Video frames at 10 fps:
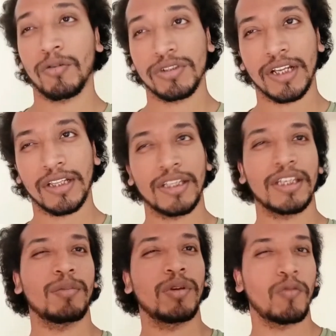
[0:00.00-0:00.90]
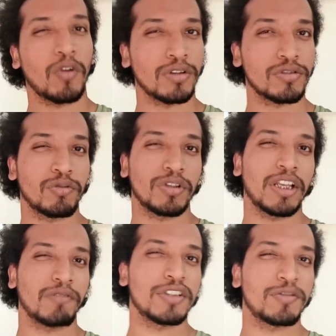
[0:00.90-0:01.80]
लोग चाहते थे कि मैं ब्लॉग जो उनकी
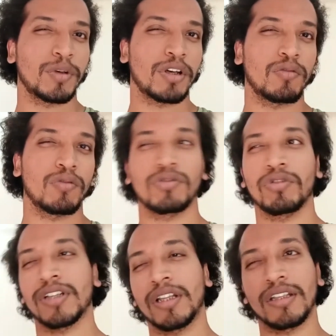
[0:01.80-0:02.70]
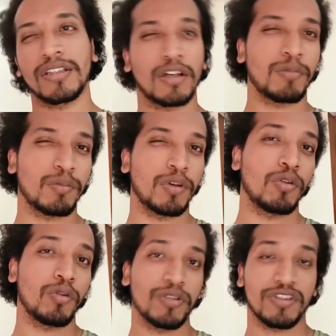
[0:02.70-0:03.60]
लैंग्वेजेस में करूँ कुछ लोग चाहते थे जर्मन में हो